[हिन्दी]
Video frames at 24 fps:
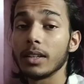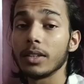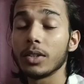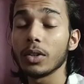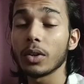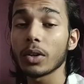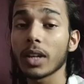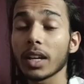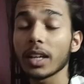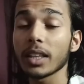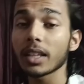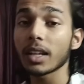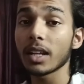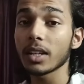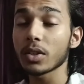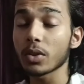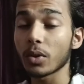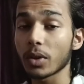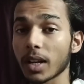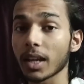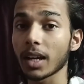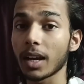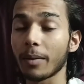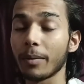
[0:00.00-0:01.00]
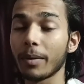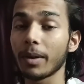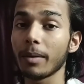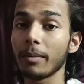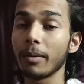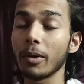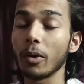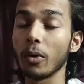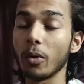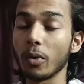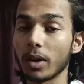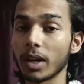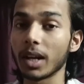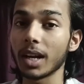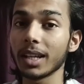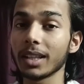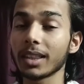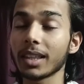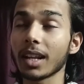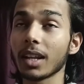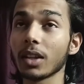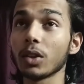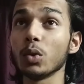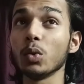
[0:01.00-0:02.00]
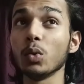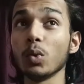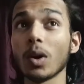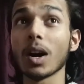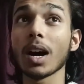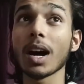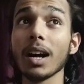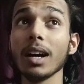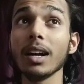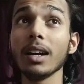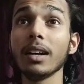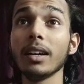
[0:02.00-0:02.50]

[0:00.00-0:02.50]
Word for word: जो कि इतने छोटे कमरे में होना इतना धुआं